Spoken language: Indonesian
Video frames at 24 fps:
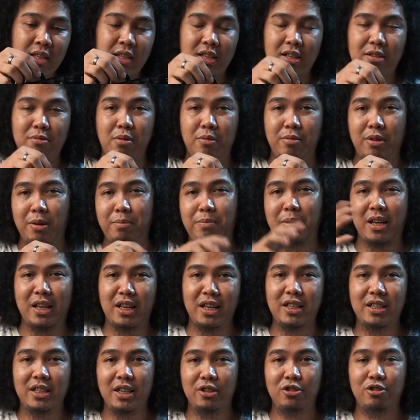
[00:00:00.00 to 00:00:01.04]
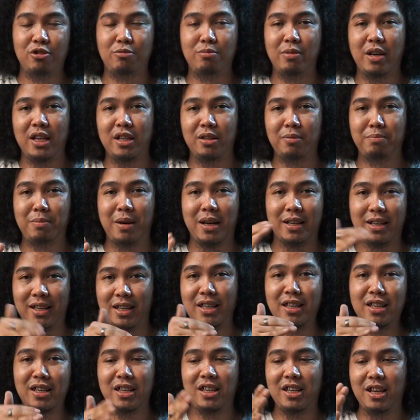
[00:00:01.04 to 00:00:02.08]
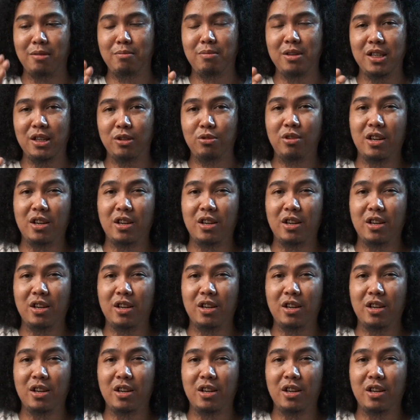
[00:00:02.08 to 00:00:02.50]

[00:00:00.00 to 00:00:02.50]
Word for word: eh, beberapa hari ini saya cobain pakai ini kabelnya